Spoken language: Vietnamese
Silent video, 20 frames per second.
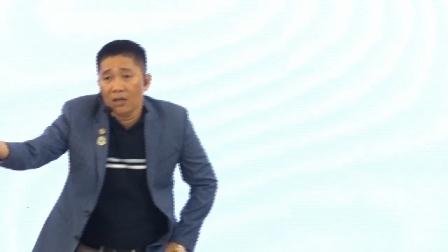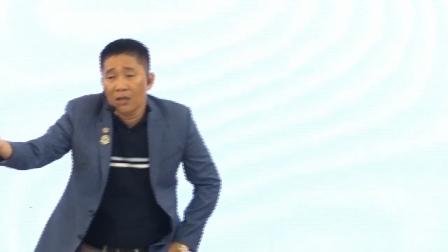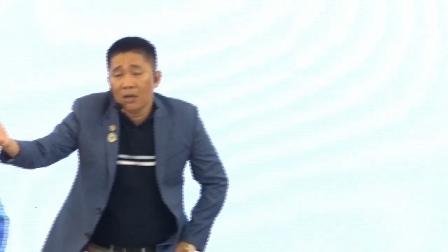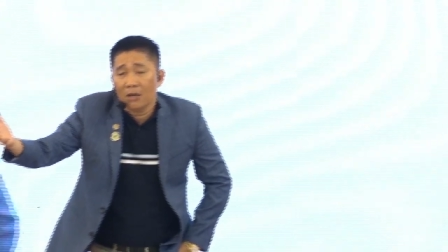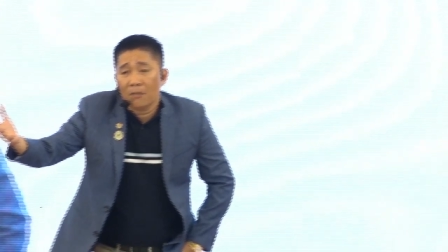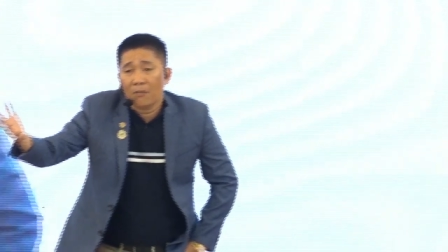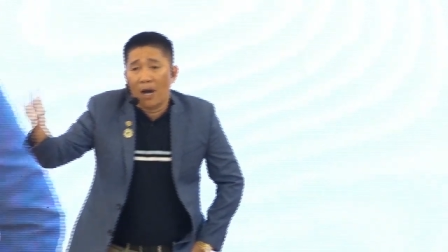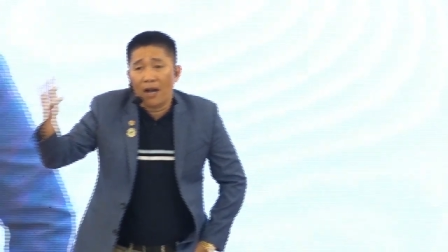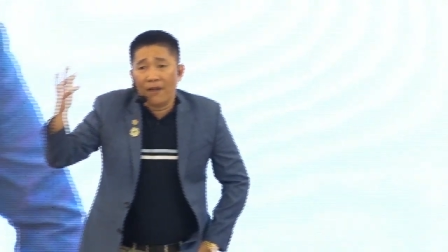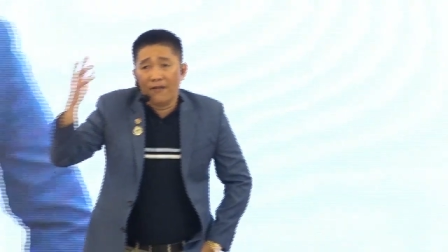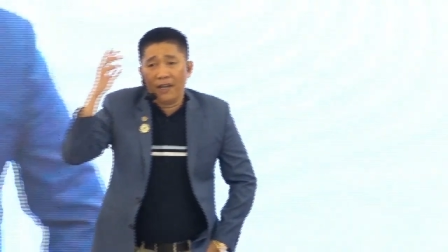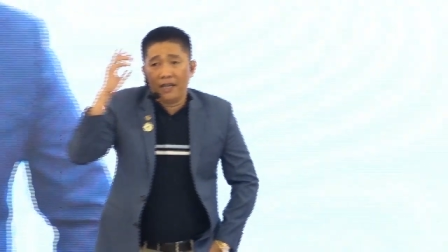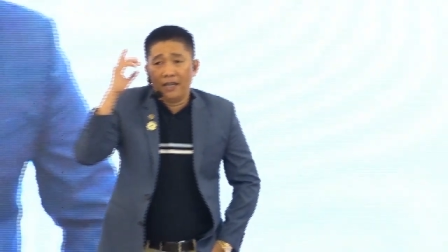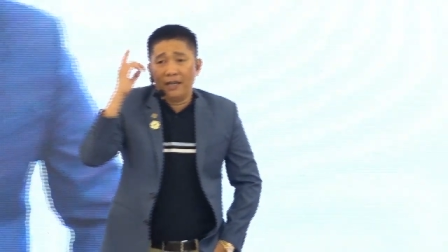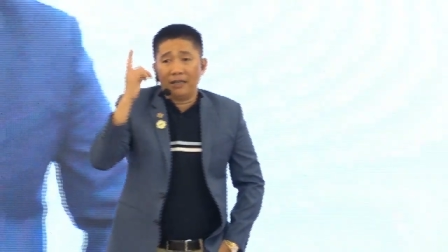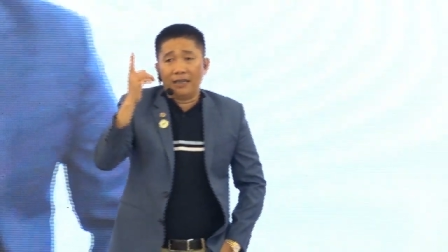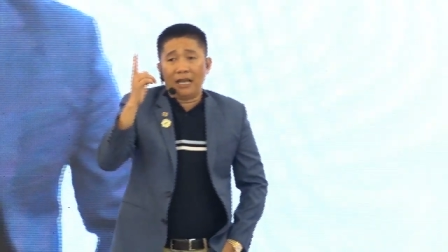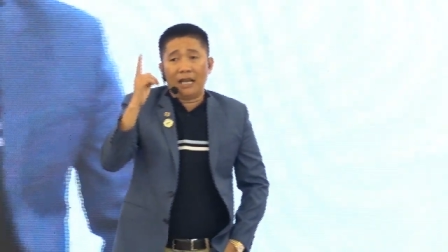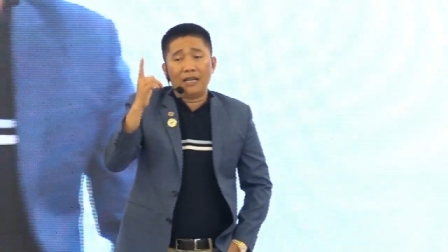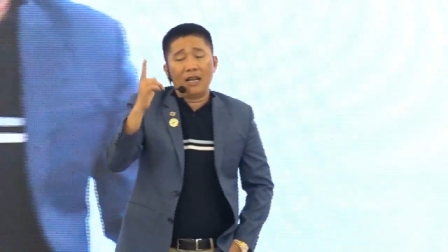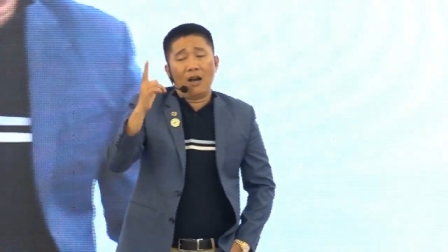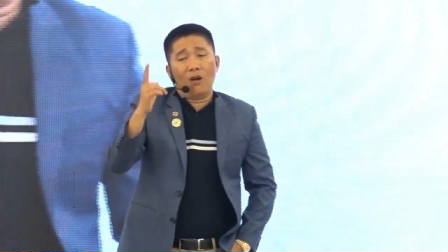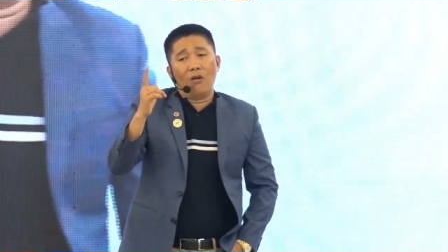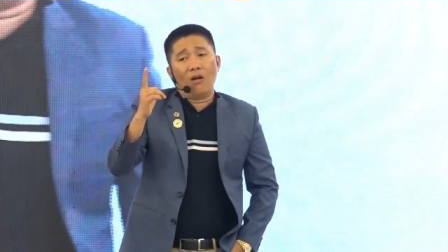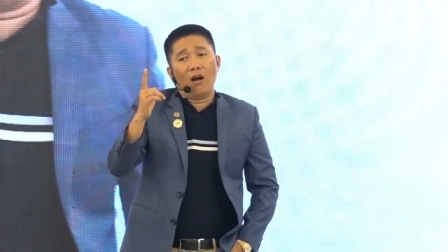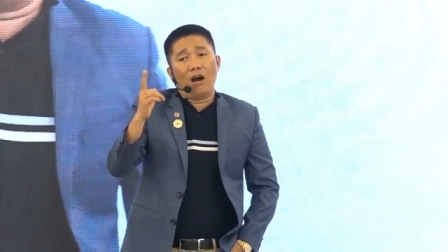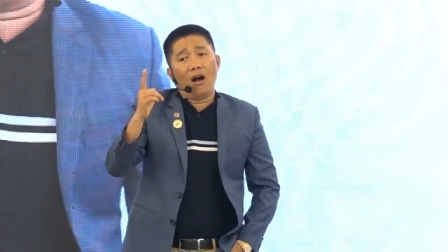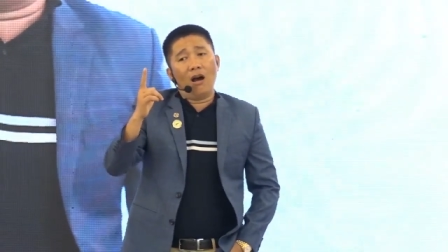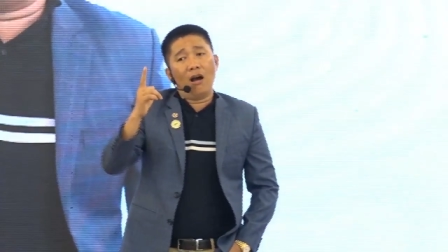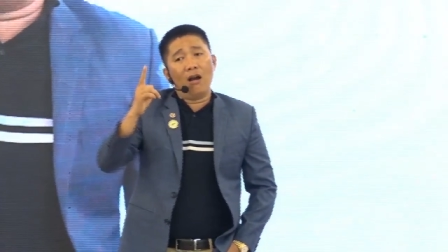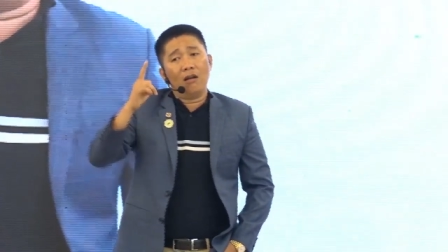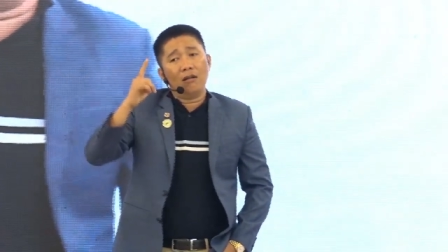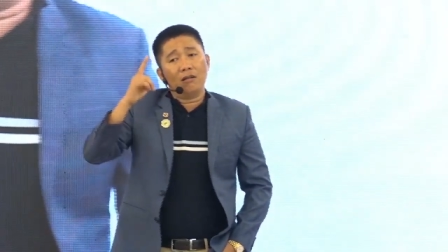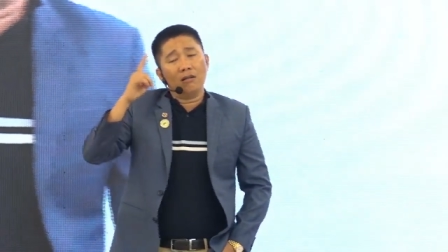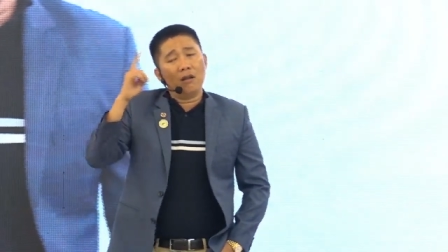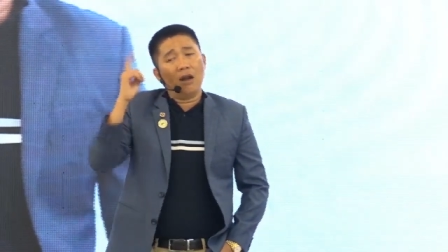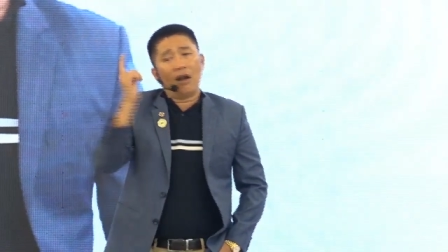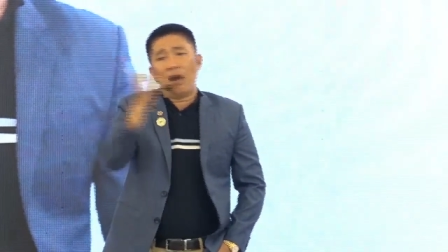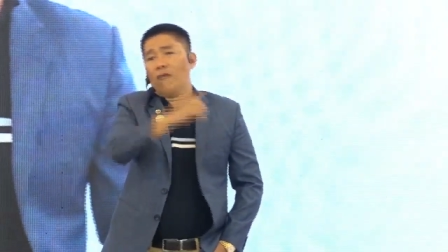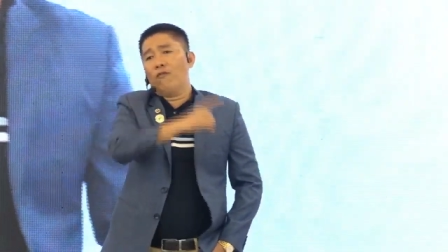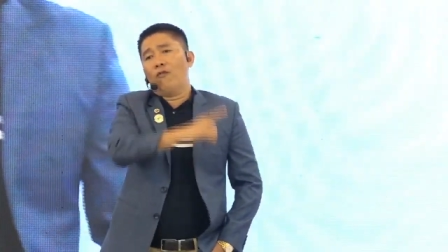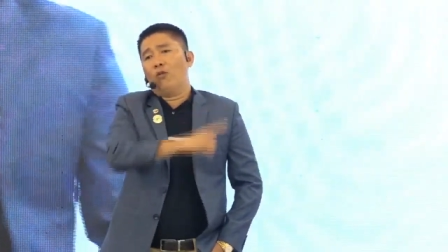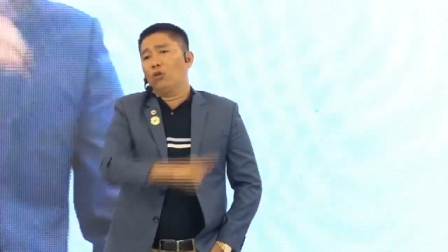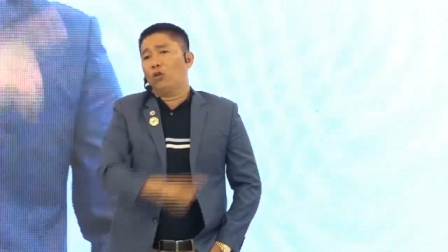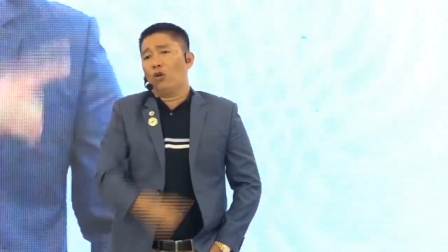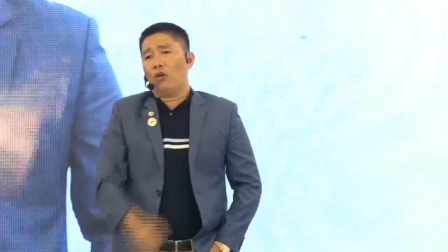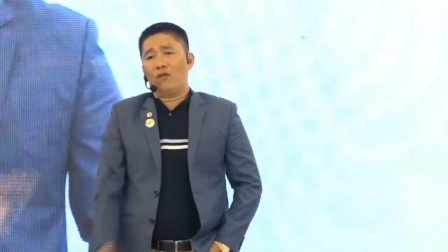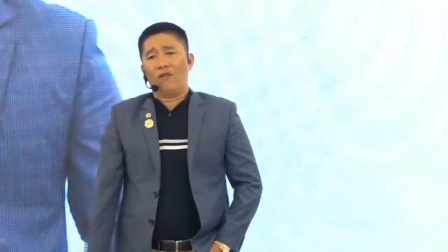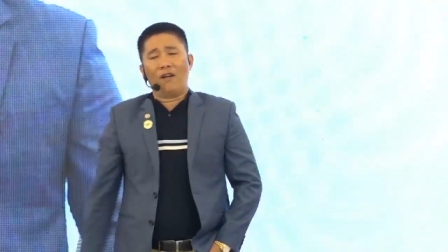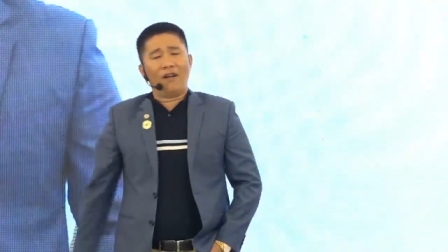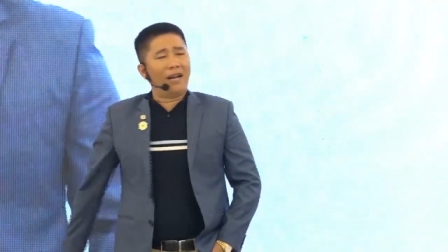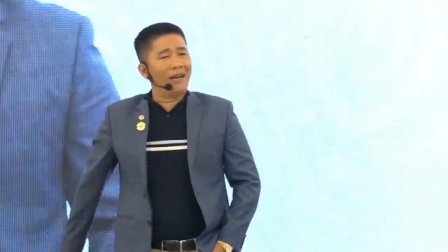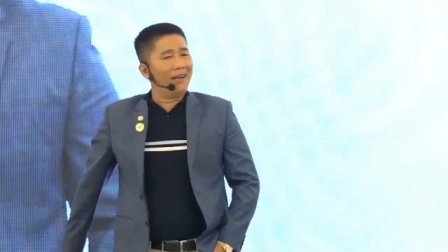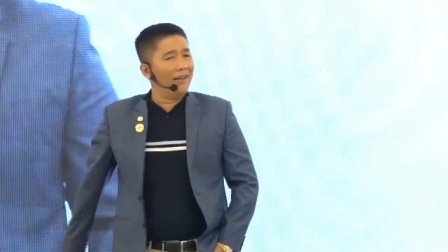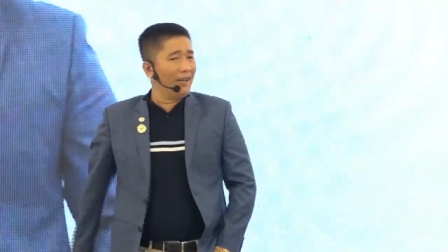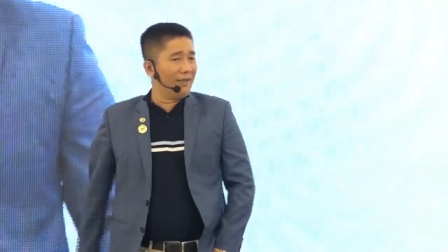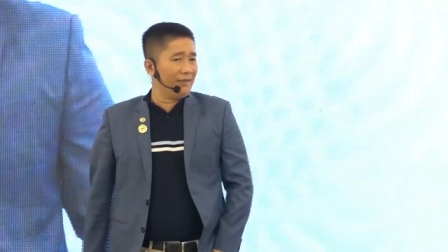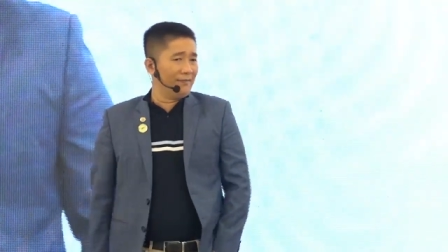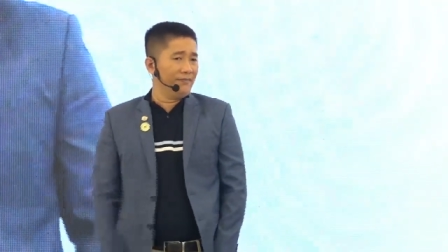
bởi vì người ta giàu có nó không phụ thuộc vào năng lực